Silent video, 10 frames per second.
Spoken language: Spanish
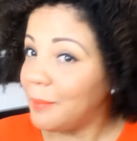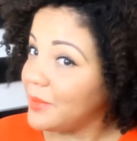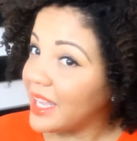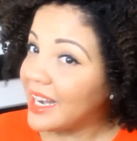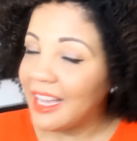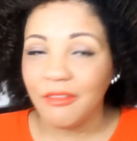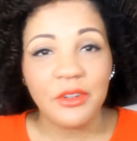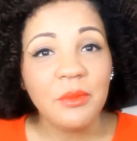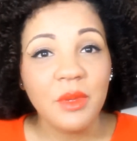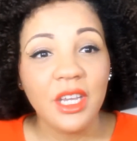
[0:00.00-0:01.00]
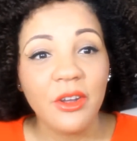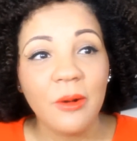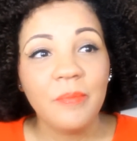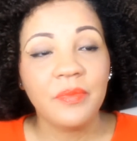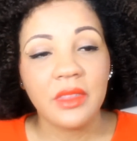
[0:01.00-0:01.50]
del afro
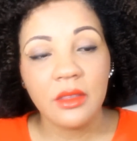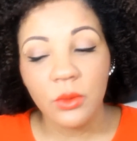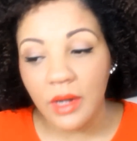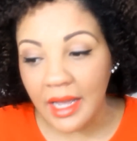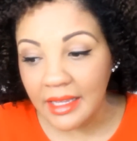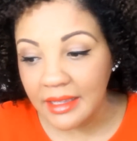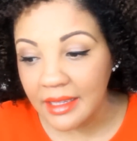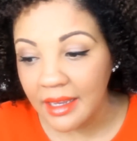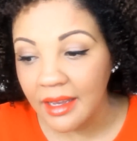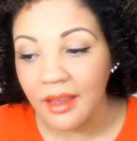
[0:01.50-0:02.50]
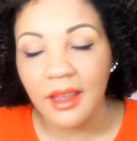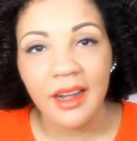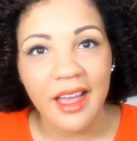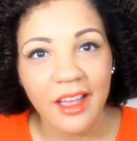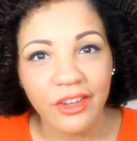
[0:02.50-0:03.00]
mío durante
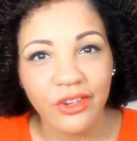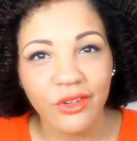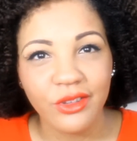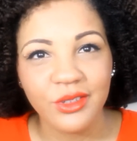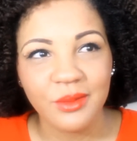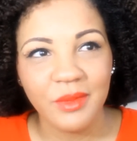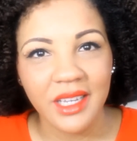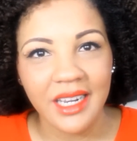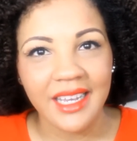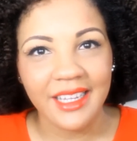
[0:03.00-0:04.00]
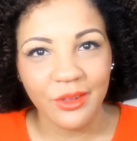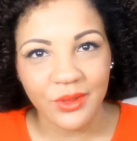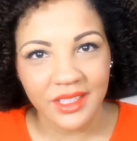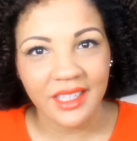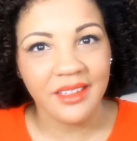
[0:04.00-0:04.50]
el año
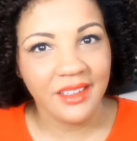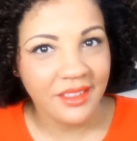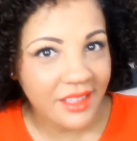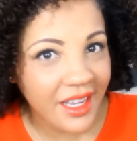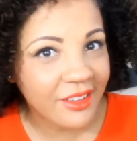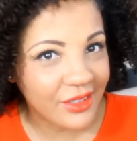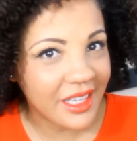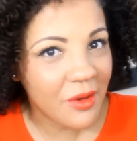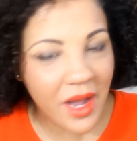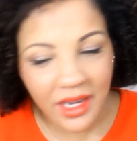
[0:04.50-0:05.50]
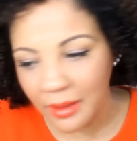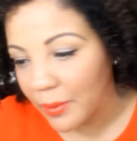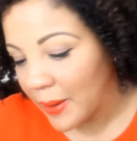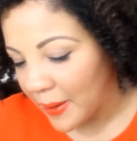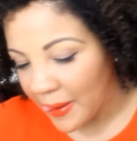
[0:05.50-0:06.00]
2014. ¿Cierto? ¿Se acuerdan?
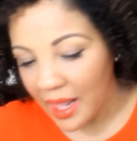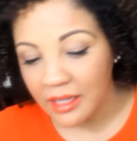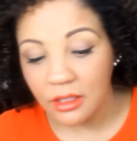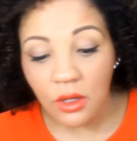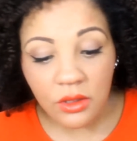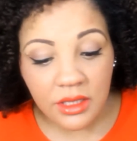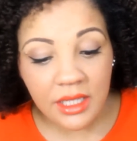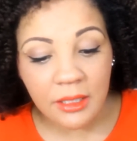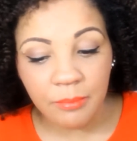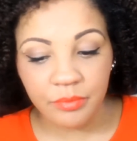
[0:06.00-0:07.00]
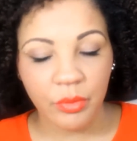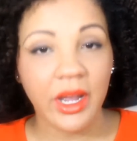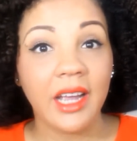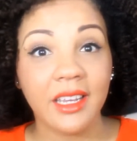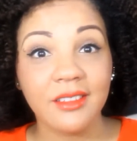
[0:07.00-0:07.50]
Entonces,
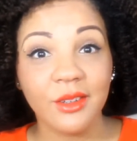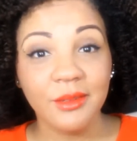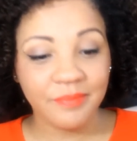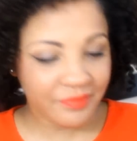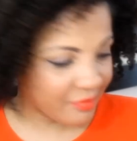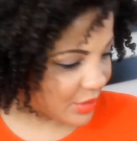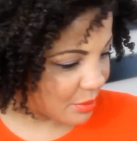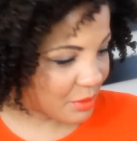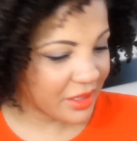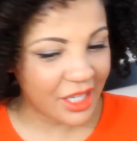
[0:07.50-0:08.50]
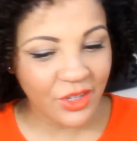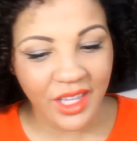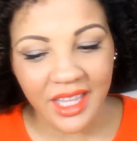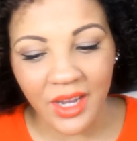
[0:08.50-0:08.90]
pues aquí estoy. Lo prometido es